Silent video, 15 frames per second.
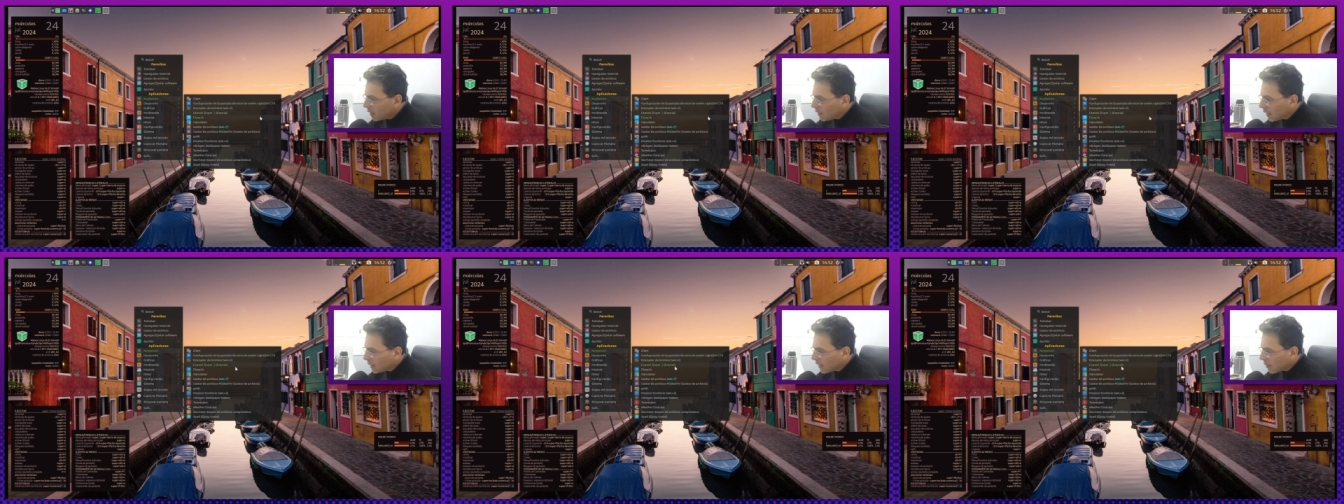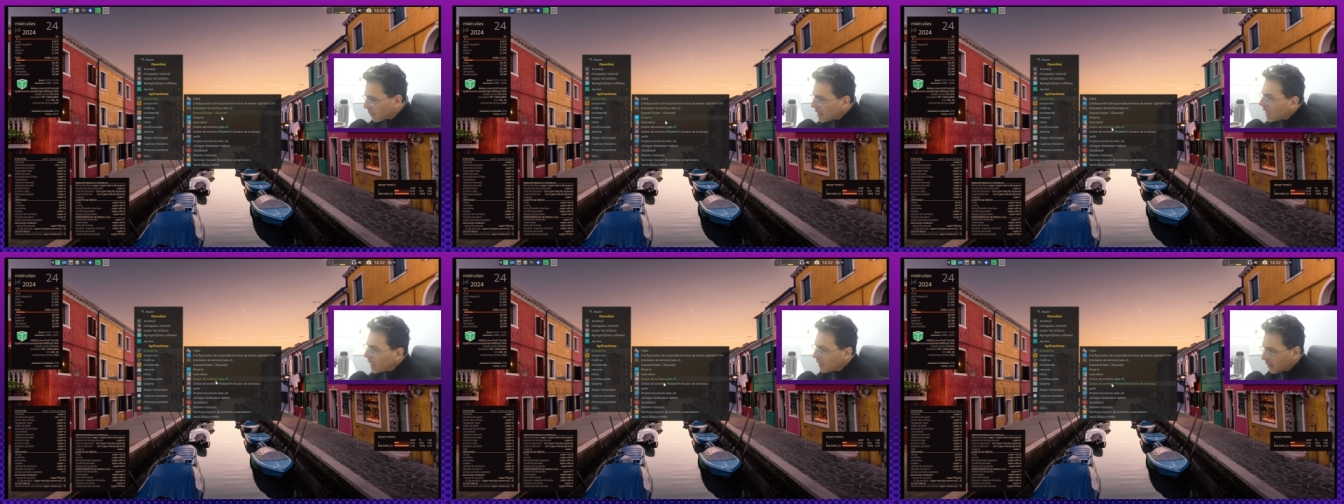la
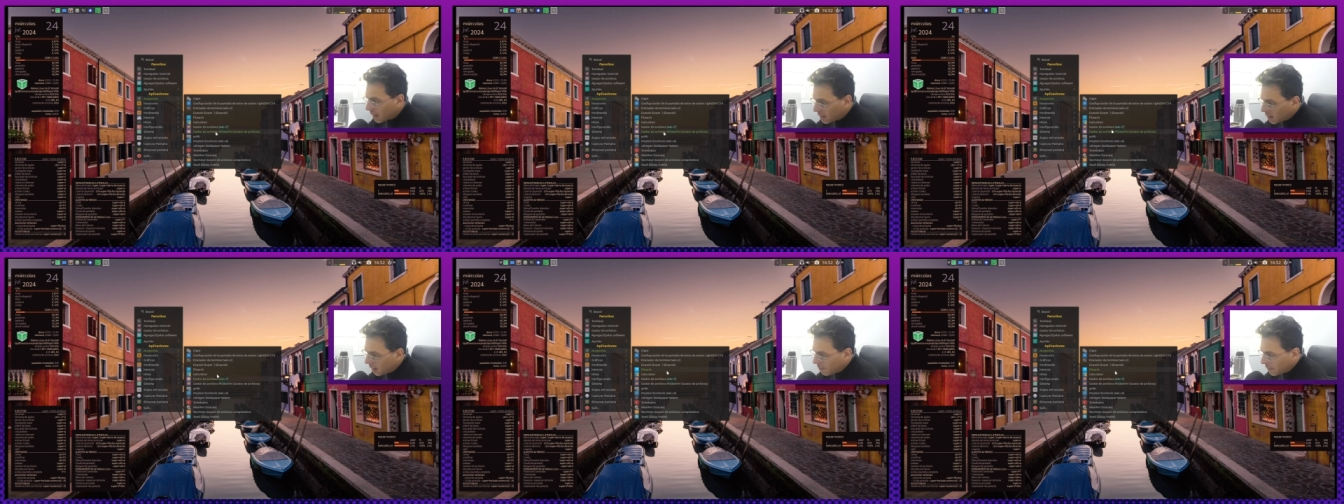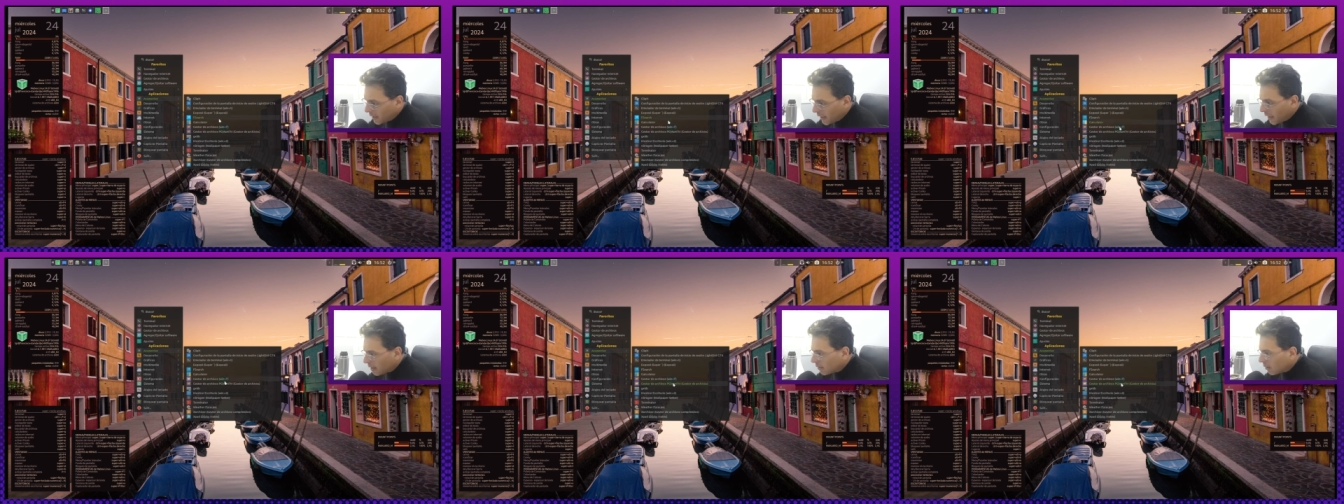terminal que es
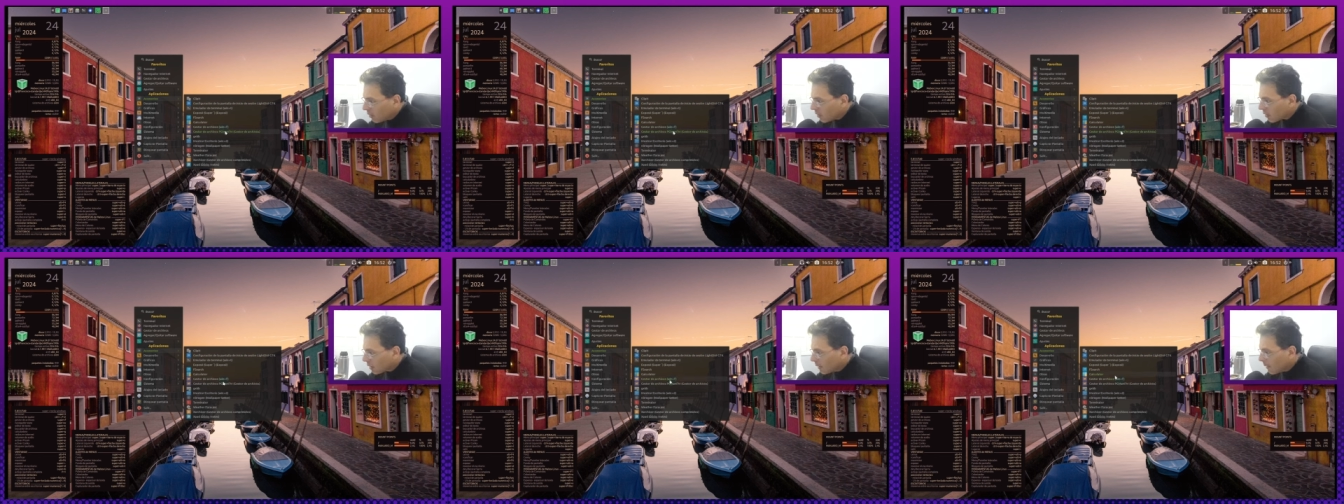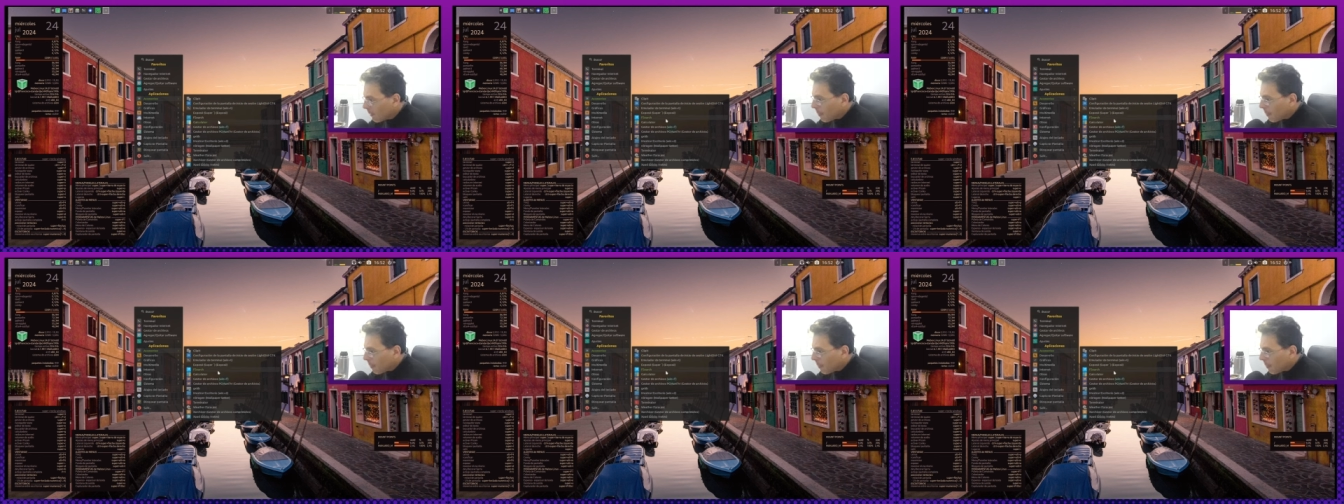Terminator,